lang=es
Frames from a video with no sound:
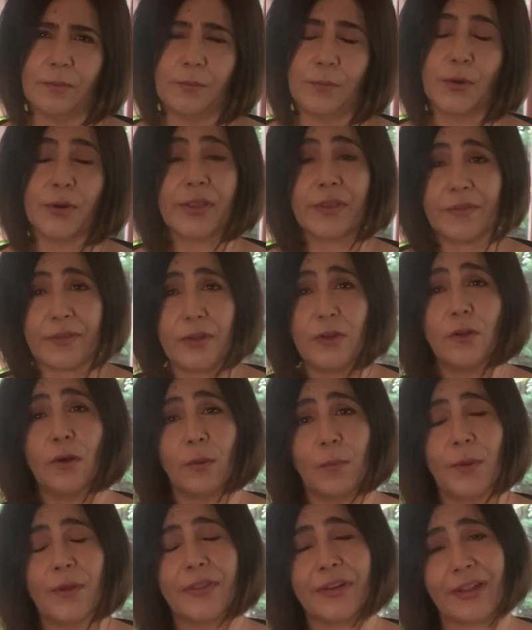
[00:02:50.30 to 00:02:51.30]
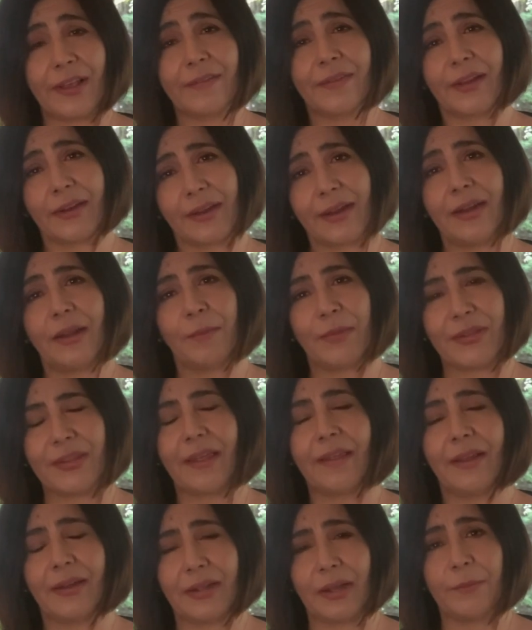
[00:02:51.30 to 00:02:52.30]
Porque si no, podría ser que en la
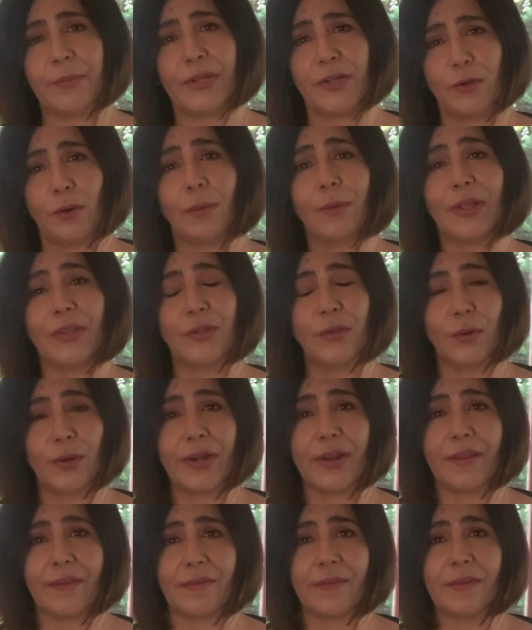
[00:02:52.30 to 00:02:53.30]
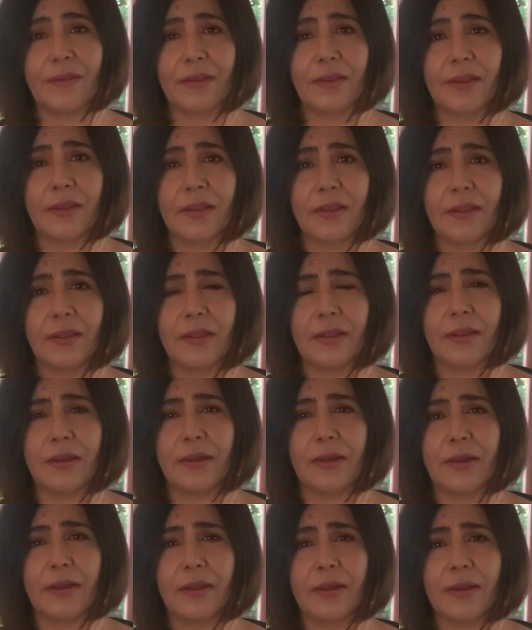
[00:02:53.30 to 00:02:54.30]
mitad del camino abandones
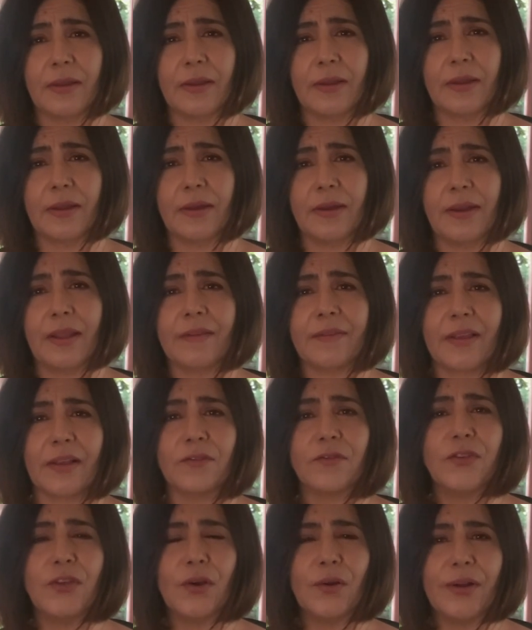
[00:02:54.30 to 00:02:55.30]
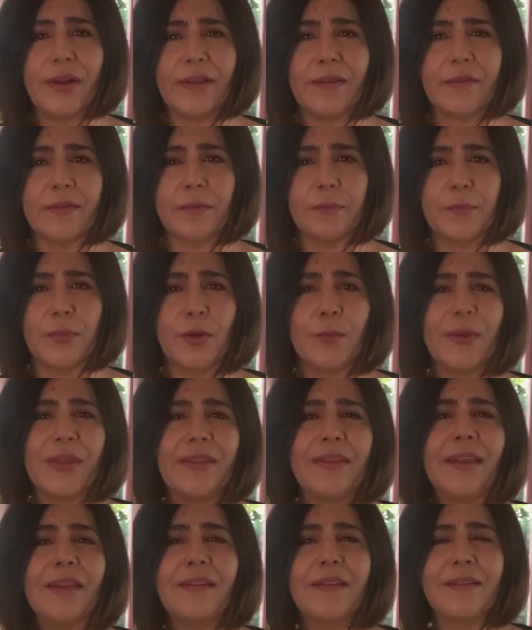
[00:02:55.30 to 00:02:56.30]
las acciones
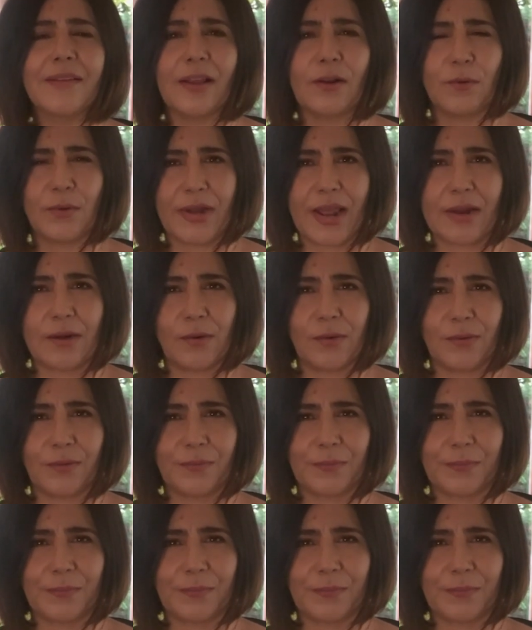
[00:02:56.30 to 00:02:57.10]
propendientes a lograrlo.